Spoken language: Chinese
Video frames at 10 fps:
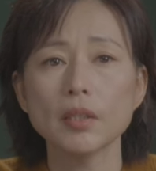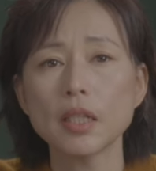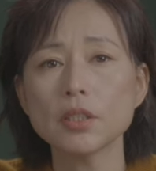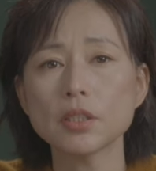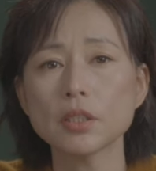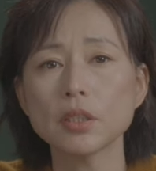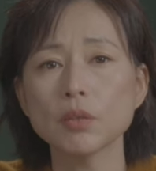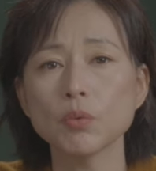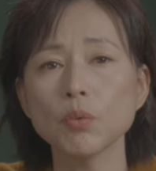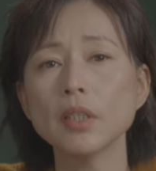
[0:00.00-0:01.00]
但
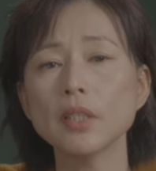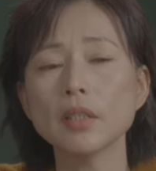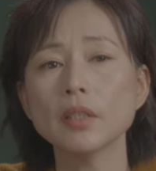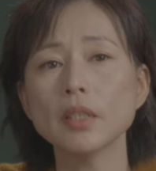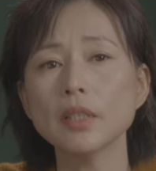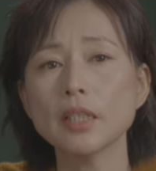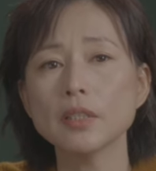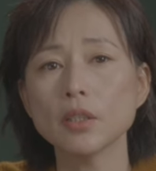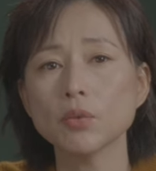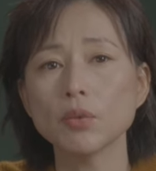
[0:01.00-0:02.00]
是无论一个人的内
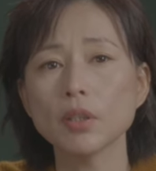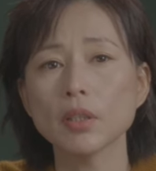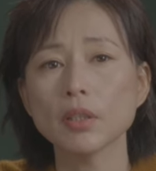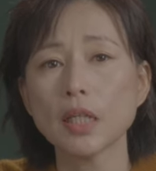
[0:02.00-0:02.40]
心如何，